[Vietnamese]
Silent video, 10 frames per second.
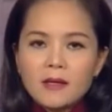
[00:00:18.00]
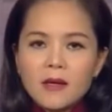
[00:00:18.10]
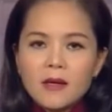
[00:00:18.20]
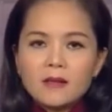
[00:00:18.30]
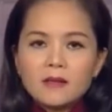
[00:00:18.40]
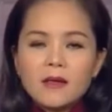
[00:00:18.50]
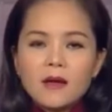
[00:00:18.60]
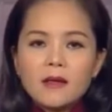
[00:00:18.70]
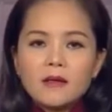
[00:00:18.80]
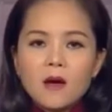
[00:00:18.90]
tưởng nhớ
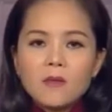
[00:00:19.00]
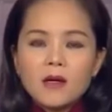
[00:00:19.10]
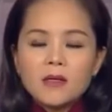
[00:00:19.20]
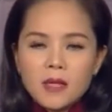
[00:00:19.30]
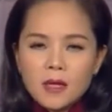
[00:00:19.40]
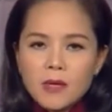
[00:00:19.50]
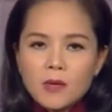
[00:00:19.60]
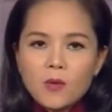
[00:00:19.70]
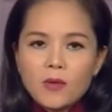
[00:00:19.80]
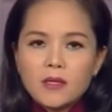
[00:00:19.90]
đến công ơn trời biển
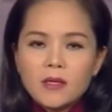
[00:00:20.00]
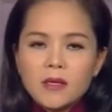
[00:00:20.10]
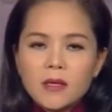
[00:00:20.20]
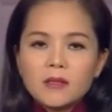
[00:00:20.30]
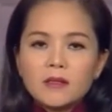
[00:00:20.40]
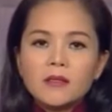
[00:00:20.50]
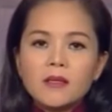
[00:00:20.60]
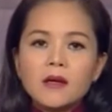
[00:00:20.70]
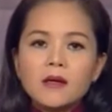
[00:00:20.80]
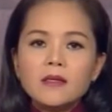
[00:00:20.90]
của người, tưởng
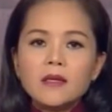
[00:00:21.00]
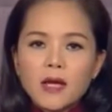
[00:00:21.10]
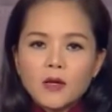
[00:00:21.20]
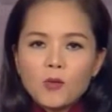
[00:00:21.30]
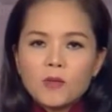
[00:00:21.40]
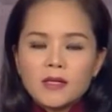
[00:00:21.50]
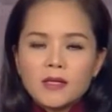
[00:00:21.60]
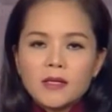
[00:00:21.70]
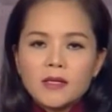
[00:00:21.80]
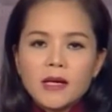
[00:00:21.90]
nhớ những anh hùng liệt
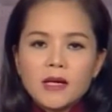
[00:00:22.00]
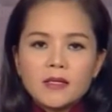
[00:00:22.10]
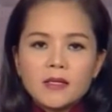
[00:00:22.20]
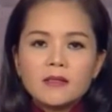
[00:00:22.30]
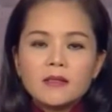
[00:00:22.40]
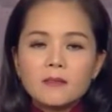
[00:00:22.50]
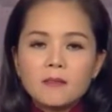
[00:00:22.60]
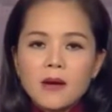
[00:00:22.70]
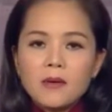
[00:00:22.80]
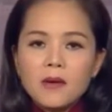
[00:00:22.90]
sĩ đã hy sinh xương
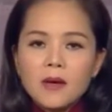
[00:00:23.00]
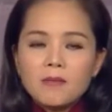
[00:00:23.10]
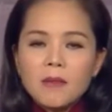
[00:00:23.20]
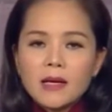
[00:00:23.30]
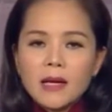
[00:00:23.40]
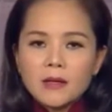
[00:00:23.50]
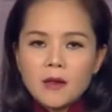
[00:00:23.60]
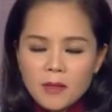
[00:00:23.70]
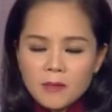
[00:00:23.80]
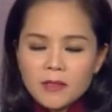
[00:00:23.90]
máu, mang lại
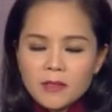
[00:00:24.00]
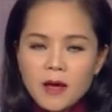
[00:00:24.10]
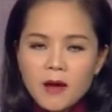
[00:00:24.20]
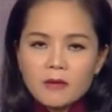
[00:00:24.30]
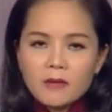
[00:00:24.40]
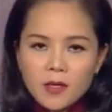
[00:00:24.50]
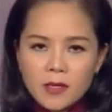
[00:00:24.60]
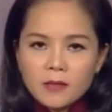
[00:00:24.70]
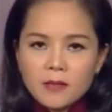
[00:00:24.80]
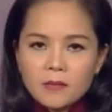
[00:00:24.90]
độc lập tự do cho
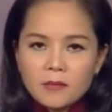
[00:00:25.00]
dân tộc.